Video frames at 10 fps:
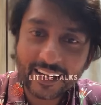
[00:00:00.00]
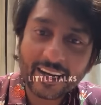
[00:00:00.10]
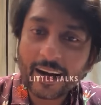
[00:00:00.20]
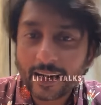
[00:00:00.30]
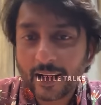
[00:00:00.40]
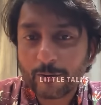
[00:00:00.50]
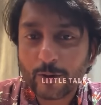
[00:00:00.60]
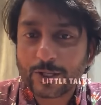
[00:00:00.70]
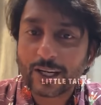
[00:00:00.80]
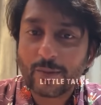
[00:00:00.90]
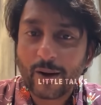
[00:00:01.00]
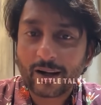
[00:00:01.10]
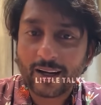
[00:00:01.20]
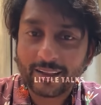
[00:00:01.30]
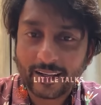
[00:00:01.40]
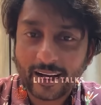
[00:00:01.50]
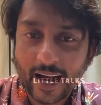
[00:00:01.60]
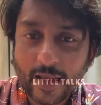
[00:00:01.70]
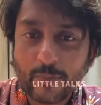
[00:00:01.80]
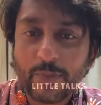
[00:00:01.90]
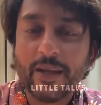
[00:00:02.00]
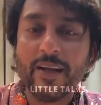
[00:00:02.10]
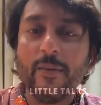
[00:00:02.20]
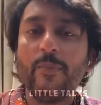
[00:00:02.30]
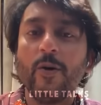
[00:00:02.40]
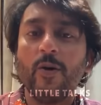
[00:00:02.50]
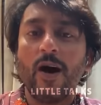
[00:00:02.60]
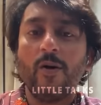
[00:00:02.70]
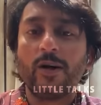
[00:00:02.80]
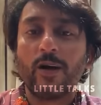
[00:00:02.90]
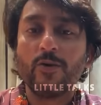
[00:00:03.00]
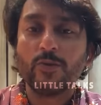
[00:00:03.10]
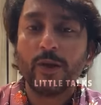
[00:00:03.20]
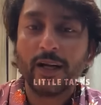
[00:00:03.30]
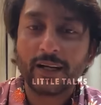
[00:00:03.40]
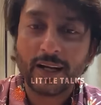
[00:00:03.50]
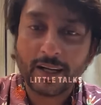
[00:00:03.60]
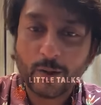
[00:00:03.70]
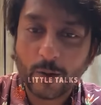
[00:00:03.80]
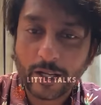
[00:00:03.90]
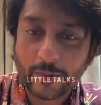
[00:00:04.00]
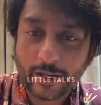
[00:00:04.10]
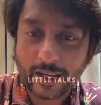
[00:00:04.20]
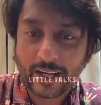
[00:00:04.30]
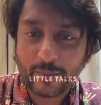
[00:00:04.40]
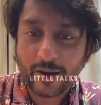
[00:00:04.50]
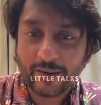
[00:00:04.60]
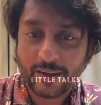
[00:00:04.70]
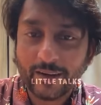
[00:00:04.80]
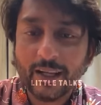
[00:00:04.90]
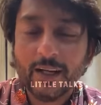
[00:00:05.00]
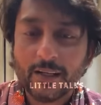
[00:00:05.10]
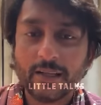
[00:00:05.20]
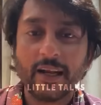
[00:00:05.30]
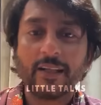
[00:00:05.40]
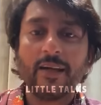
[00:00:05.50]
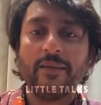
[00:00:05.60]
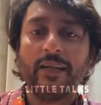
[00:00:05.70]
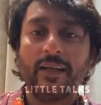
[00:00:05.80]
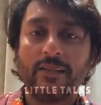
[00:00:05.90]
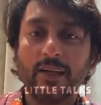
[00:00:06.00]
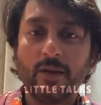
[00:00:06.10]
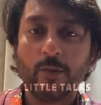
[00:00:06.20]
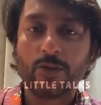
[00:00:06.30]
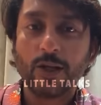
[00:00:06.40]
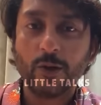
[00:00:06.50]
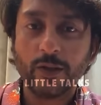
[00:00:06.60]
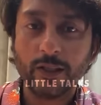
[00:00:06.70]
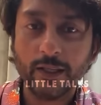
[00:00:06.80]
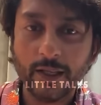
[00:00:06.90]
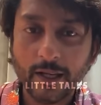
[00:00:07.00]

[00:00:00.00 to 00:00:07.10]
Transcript: தலை ஆனால் ஃபியூச்சரில் பார்க்கலாம் தலை ஐபிஎல் எப்போ அவங்க அனௌன்ஸ் பண்ணாங்கன்னா அங்கே ஓடிடுவேன் கண்டிப்பாக வருவேன் சரி அதெல்லாம் விடுங்க சிங்கப்பூர் சலூன் வந்து